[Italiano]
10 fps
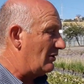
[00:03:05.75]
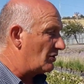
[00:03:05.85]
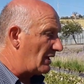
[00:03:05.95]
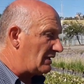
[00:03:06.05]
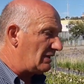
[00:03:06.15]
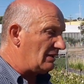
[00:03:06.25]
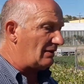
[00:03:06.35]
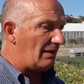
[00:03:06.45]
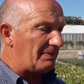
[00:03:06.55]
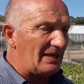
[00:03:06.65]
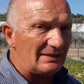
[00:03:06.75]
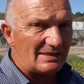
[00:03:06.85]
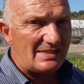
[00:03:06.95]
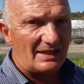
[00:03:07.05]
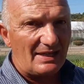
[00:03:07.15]
Allora, eh, la pianta
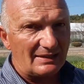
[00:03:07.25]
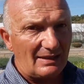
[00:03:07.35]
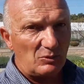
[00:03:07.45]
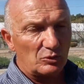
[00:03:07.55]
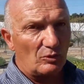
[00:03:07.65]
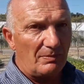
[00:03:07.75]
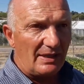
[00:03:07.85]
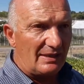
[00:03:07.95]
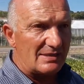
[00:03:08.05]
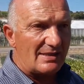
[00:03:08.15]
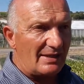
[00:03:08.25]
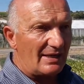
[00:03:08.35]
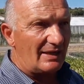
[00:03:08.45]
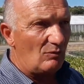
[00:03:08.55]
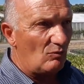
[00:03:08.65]
si adatta molto bene a stare
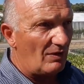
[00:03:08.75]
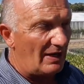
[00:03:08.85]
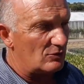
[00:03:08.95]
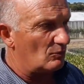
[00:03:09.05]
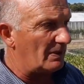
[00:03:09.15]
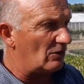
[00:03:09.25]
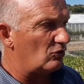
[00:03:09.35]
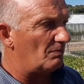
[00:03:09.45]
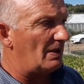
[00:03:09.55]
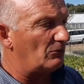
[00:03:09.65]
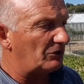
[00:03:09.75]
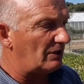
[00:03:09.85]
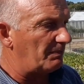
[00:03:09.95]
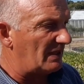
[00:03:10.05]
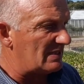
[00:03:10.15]
anche in vaso, però dobbiamo
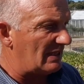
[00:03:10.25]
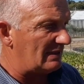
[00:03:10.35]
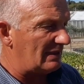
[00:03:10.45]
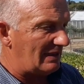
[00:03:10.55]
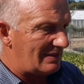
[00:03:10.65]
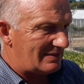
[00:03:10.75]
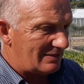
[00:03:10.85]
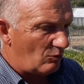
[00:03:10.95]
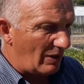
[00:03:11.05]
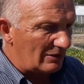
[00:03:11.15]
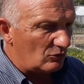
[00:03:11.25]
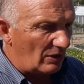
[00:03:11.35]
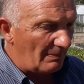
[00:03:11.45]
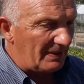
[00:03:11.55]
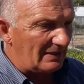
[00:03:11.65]
tenere presente che quando
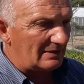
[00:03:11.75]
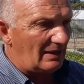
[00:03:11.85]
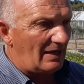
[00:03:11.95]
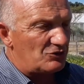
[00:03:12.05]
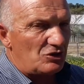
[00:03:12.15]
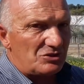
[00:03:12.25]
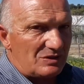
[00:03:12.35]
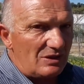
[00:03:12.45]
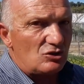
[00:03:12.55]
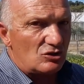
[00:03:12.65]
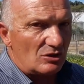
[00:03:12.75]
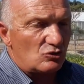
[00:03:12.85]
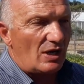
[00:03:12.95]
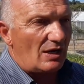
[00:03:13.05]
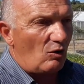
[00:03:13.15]
la pianta accestisce,
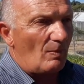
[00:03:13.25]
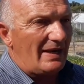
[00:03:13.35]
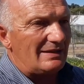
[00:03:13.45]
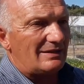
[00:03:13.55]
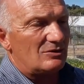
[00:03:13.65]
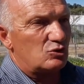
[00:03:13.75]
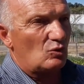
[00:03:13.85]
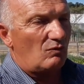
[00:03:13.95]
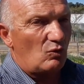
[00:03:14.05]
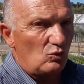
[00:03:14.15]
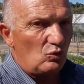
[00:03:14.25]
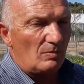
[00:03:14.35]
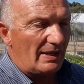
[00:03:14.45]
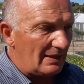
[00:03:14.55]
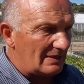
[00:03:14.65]
cioè aumenta il suo
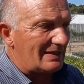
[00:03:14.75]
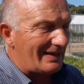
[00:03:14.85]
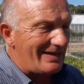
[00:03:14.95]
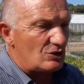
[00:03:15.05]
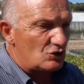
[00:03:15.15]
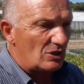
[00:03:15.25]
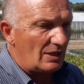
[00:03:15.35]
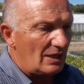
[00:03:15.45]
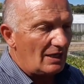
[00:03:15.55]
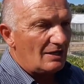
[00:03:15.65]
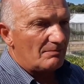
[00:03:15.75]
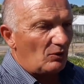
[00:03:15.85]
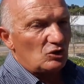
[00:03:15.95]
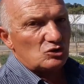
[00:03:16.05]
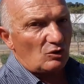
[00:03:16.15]
volume, cresce,
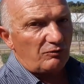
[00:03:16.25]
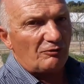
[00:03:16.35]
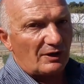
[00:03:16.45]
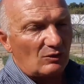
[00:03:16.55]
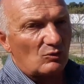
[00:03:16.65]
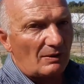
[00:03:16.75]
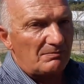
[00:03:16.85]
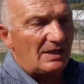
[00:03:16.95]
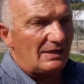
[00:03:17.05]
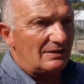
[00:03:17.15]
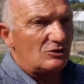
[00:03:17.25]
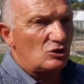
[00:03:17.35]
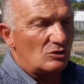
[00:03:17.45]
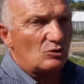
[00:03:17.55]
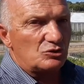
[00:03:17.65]
poi soffre in un ambiente
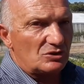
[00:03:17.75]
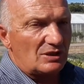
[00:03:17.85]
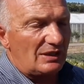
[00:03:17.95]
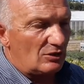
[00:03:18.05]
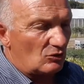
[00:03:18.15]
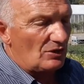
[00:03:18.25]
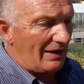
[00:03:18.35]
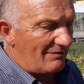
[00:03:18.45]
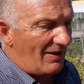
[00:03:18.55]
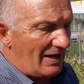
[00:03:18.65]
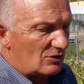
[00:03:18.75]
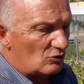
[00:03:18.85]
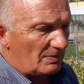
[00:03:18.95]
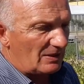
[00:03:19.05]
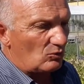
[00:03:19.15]
circoscritto dal
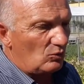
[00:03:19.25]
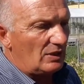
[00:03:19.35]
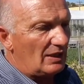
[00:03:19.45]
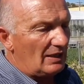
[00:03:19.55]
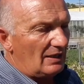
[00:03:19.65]
vaso, per cui